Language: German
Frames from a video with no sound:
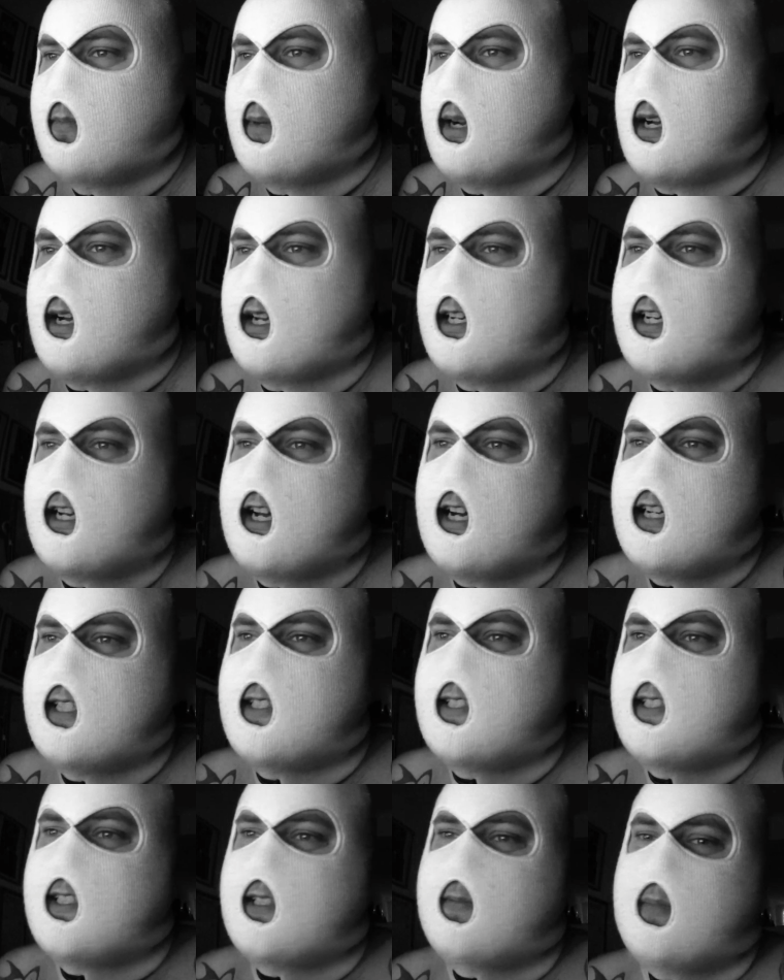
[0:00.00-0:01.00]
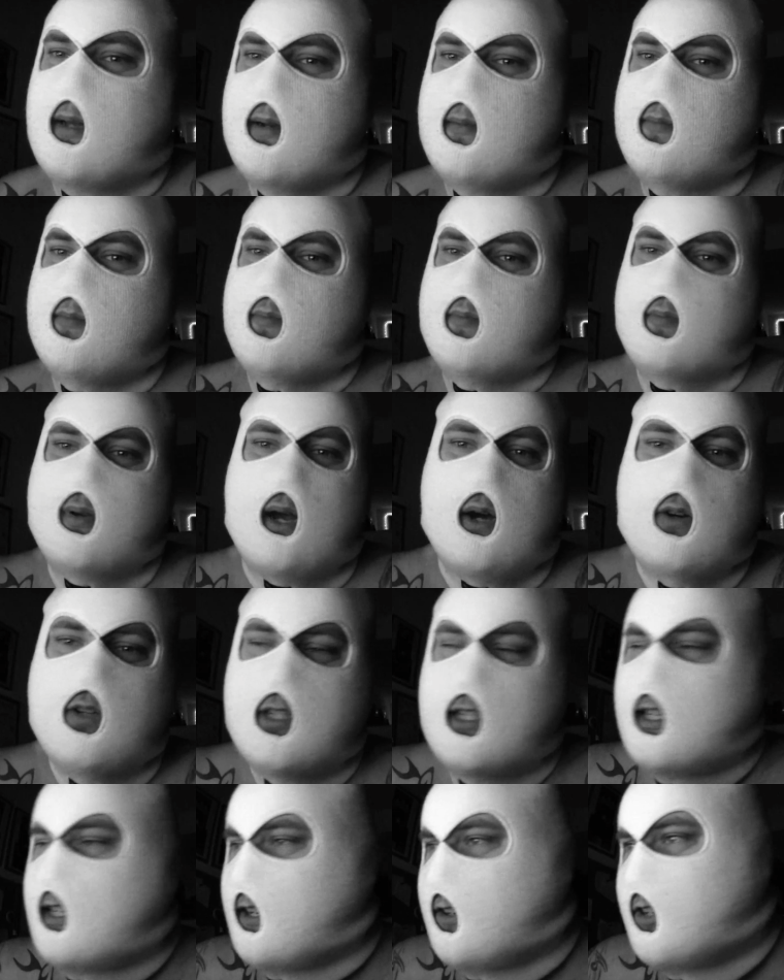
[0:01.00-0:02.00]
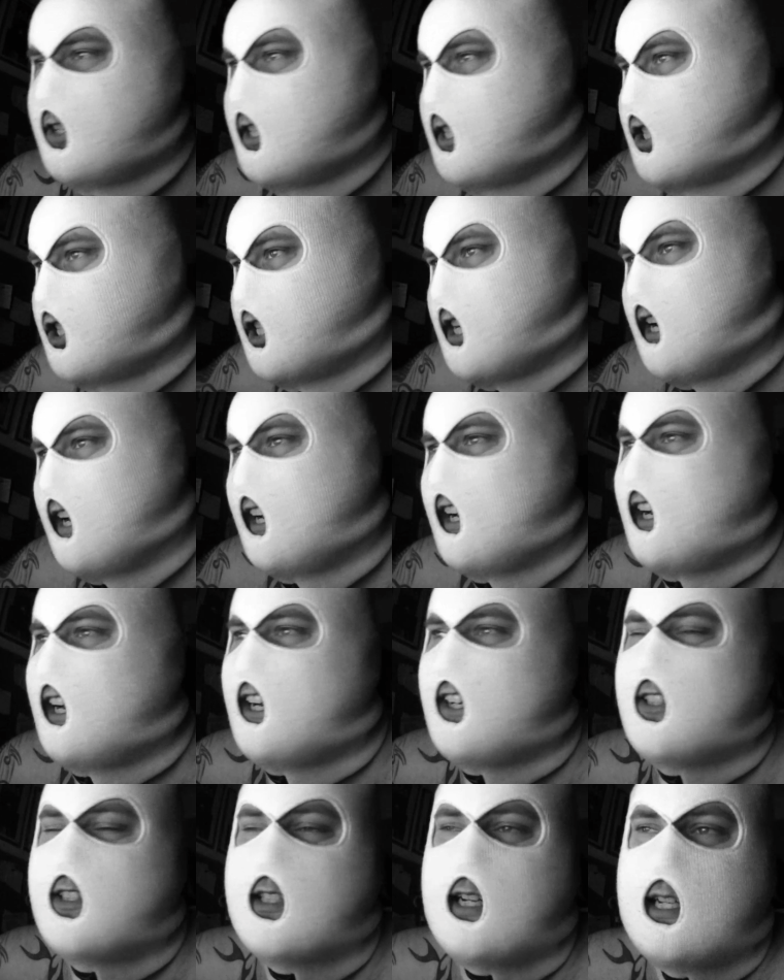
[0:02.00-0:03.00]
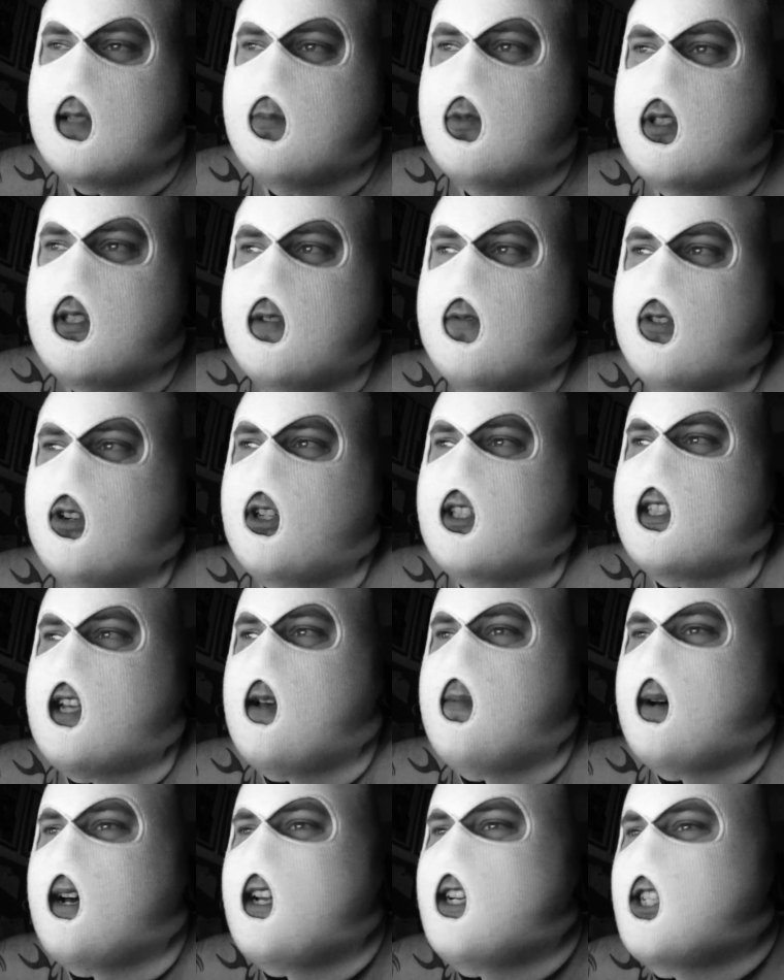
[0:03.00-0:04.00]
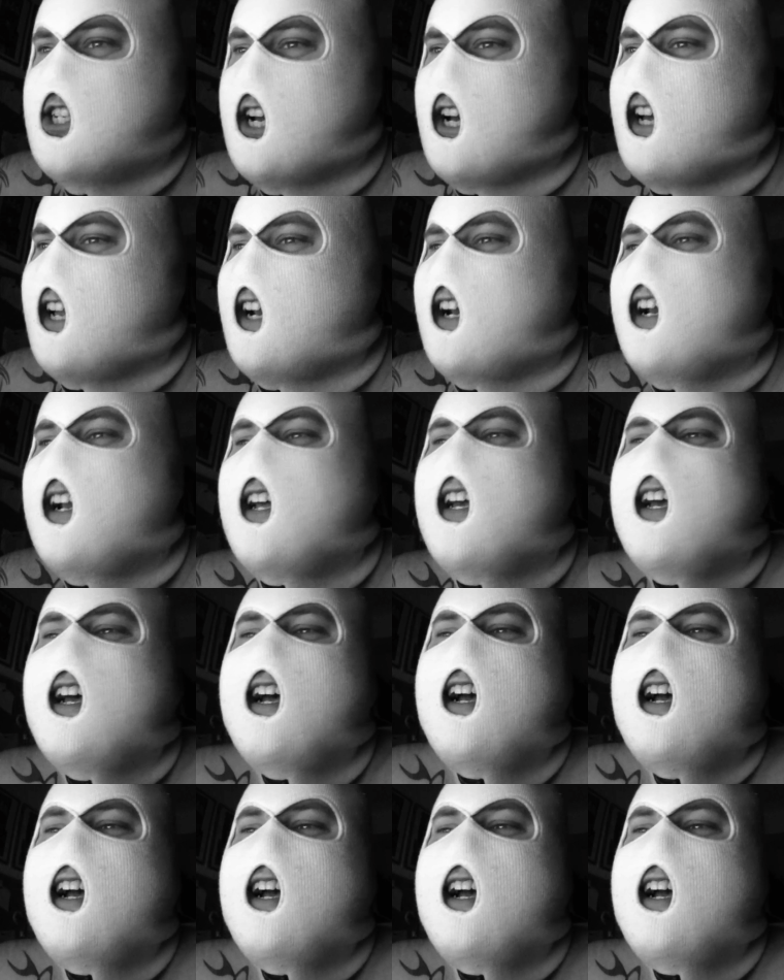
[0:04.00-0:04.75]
man kann ihn hassen, man braucht ihn auch nicht, keine Ahnung. Das müsst ihr für euch selber entscheiden.